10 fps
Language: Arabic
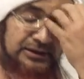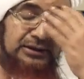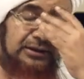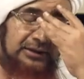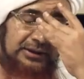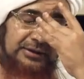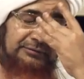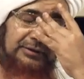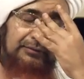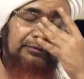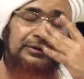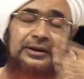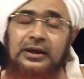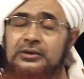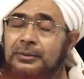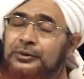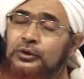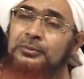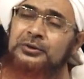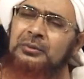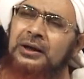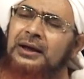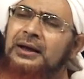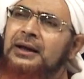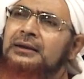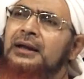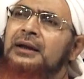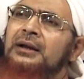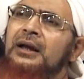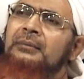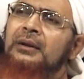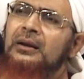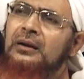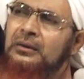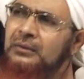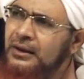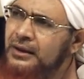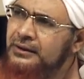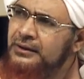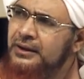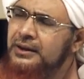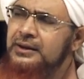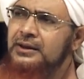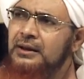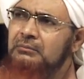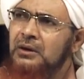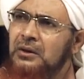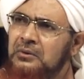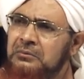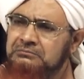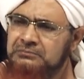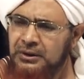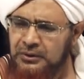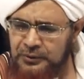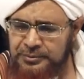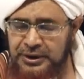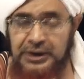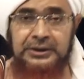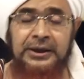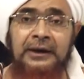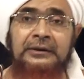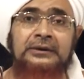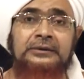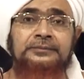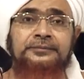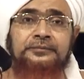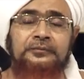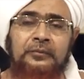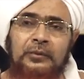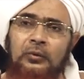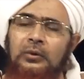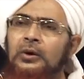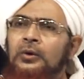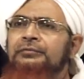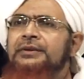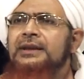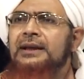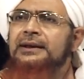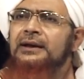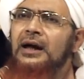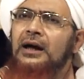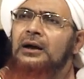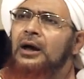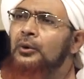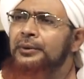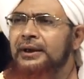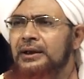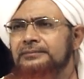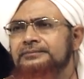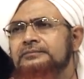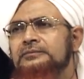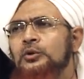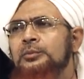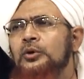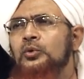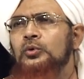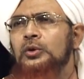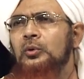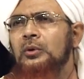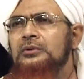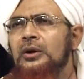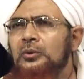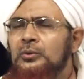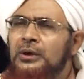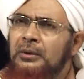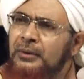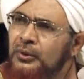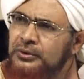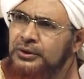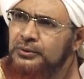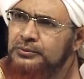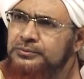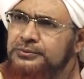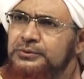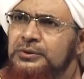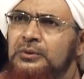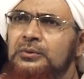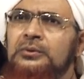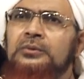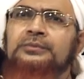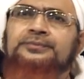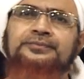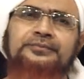فإذا أصابتكم مصيبة قال قد أنعم الله عليها إذ لم أكن معهم شهيدا ولهم في ذلك أقاويل منهم يقولون لو أطاعونا ما قتلوا منهم يقولون